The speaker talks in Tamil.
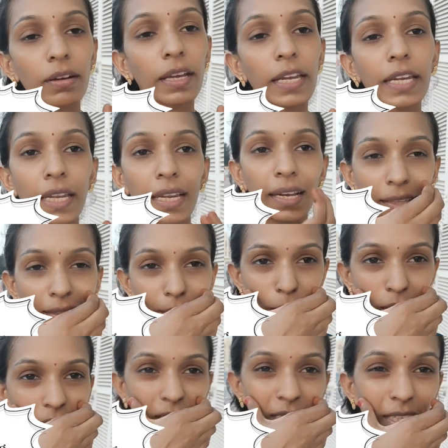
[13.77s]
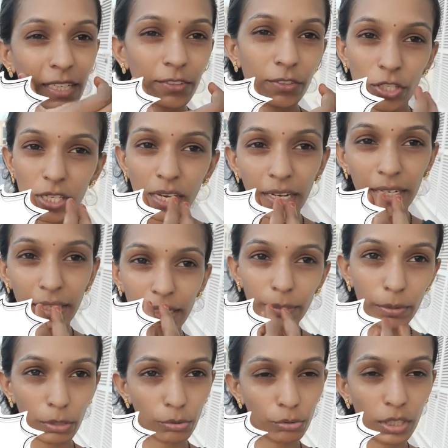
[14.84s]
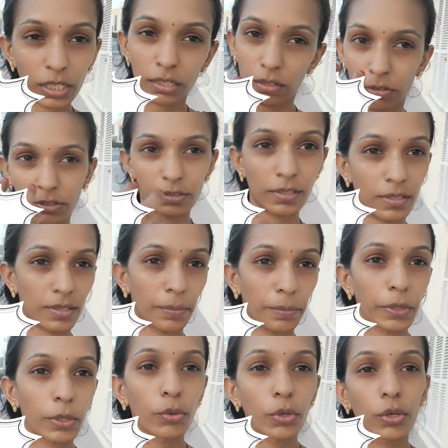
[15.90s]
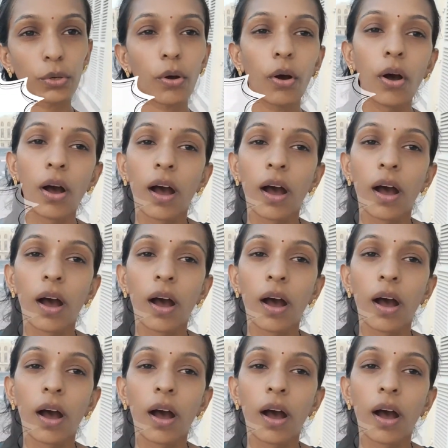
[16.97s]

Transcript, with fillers: கிண்ணியில் இந்த மாதிரி கிட்டக்க வச்சு லைட்டாக அப்படி கொடுத்தீங்கன்னா குழந்த சப்பி குடிக்கும்